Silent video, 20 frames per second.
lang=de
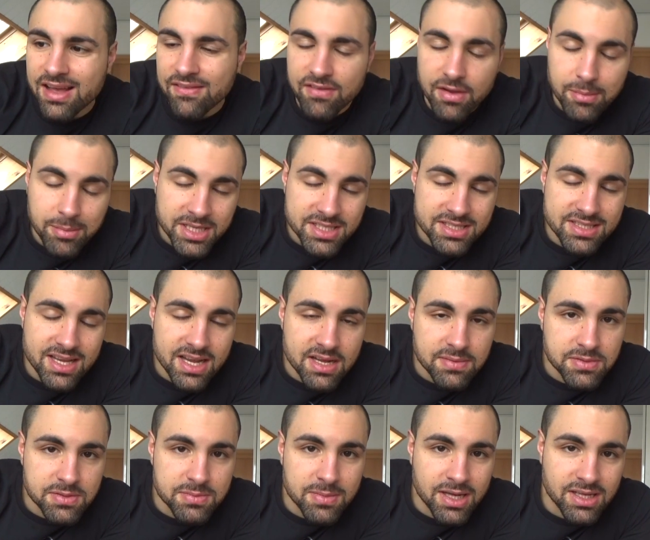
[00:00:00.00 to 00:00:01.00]
Wenn man es
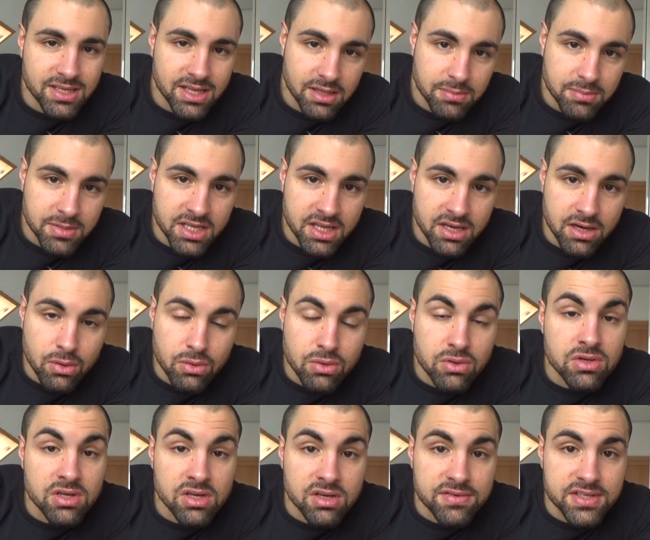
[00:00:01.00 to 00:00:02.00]
selbst macht, hat man dann auch
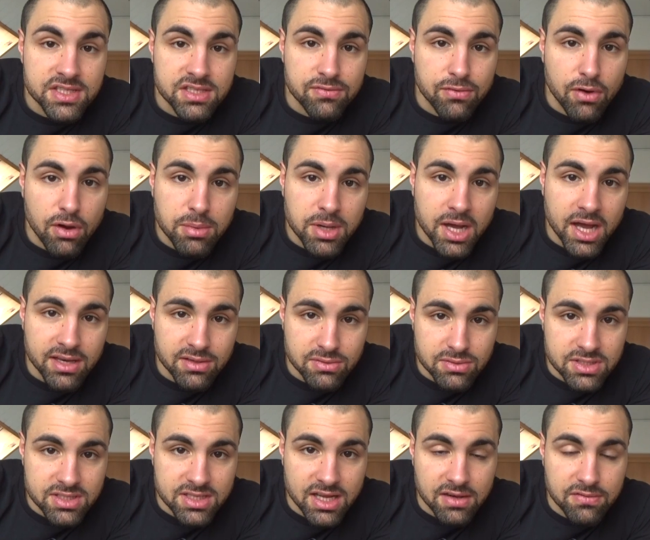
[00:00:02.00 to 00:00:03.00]
noch eine gewisse
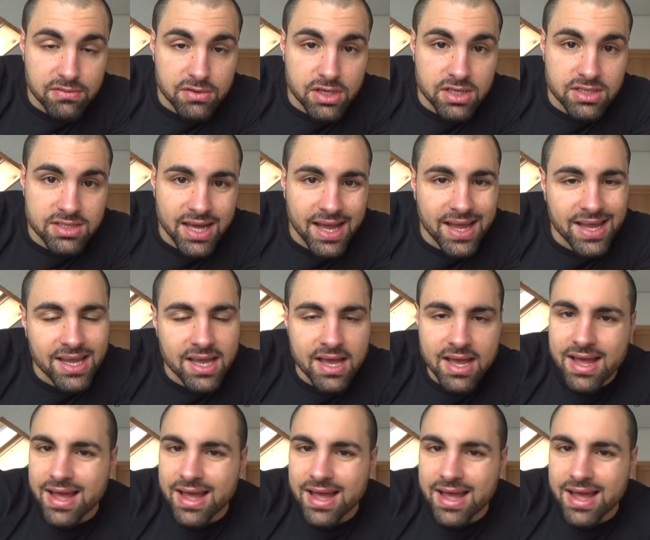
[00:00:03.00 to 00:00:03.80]
Vorbereitungszeit für den Teig.